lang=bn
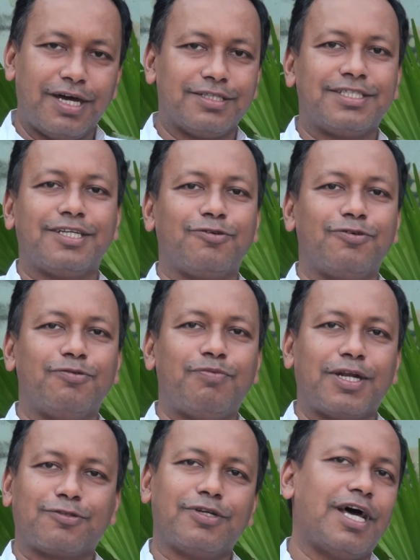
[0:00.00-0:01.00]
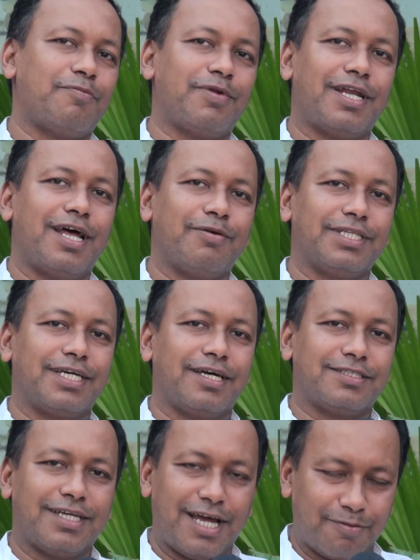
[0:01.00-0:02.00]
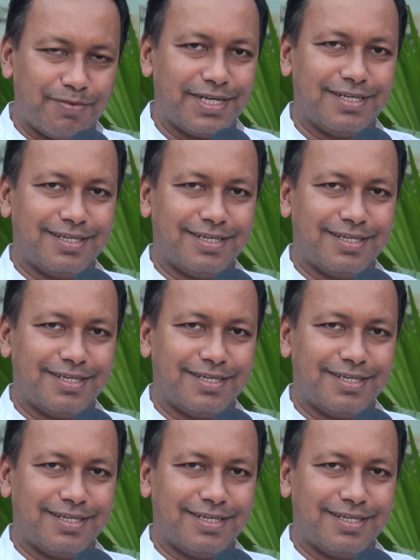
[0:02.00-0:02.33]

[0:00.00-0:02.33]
সেটুকুর প্রার্থনা আপনারা আমাদের কাছে রাখবেন